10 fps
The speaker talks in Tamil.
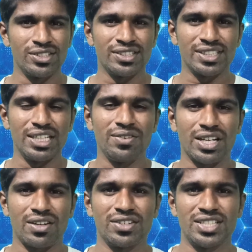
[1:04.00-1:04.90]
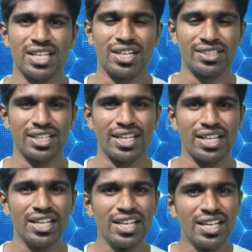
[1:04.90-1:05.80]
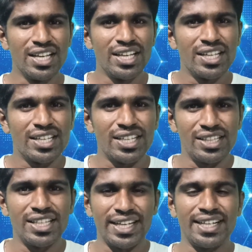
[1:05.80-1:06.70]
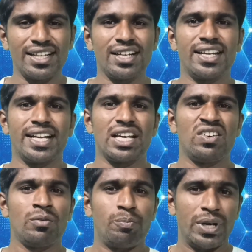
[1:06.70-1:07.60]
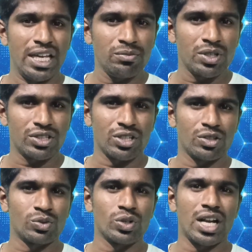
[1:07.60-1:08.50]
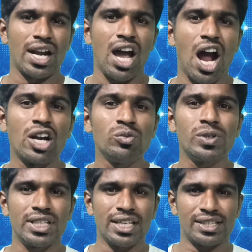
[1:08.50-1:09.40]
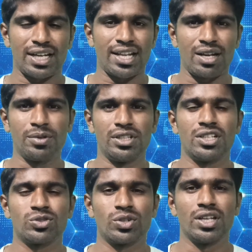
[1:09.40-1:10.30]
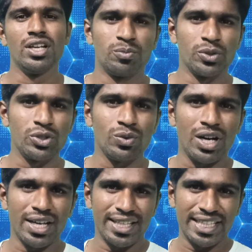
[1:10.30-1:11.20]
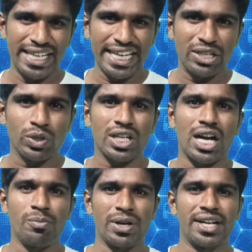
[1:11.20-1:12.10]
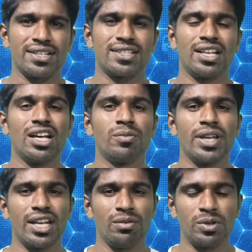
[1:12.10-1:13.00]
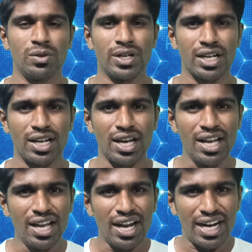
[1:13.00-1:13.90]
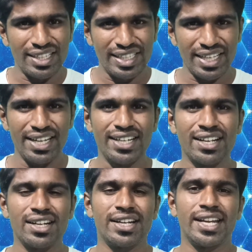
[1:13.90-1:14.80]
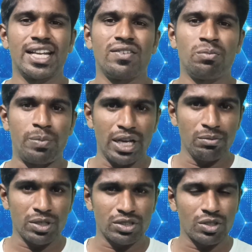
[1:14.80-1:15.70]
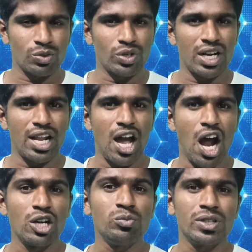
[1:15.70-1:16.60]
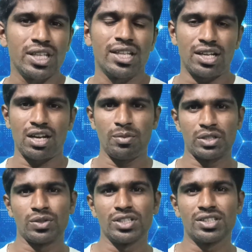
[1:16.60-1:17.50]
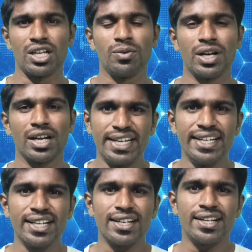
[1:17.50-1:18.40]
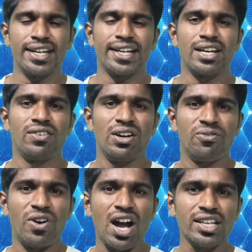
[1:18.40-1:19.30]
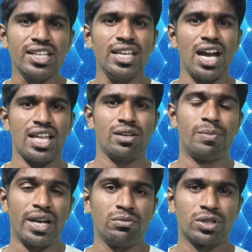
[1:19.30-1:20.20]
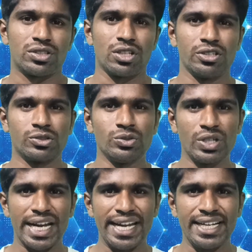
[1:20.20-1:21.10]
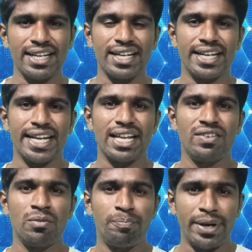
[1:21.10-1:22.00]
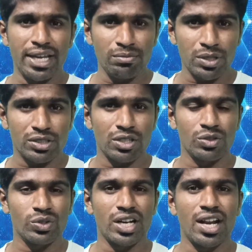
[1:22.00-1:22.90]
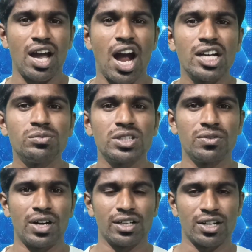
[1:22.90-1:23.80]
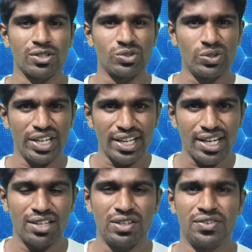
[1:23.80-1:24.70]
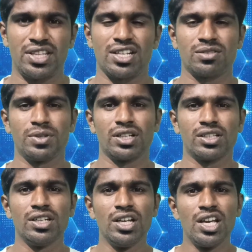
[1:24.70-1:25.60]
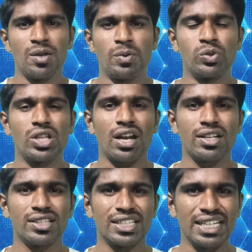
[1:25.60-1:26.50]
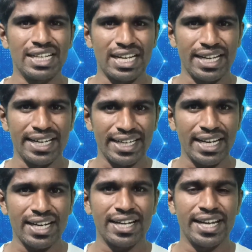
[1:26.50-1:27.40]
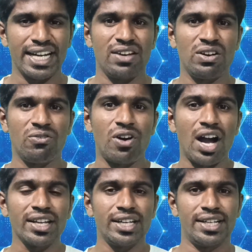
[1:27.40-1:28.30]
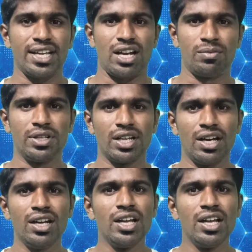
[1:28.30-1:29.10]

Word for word: வந்து தெளிவாக கவனிச்சிங்களான்னு தெரியலை இந்த இன்டர்நெட் டேட்டாவை பயன்படுத்துறதுக்குண்டான அனுமதியை தர்றேன் அப்படின்னு தான் சொன்னேன் பொதுவாக இந்த நெட்ஒர்க் ஆப்ரேட்டர்ஸ் எல்லாருமே என்ன பண்ணுவாங்கன்னா அந்த இன்டர்நெட் டேட்டாவை பயன்படுத்துறதுக்கு உண்டான அனுமதியை தான் நமக்கு வந்து தருவாங்க இன்டர்நெட் டேட்டாவை வாங்கி அதை பயன்படுத்துறதுக்கும் இன்டர்நெட் டேட்டாவை பயன்படுத்துறதுக்கு உண்டான அனுமதி வாங்குறதுக்கும் நிறையவே வித்தியாசம் இருக்குது இப்போ உதாரணத்துக்கு நான் இன்டர்நெட் டேட்டாவை வாங்கிட்டேன் அப்படின்னா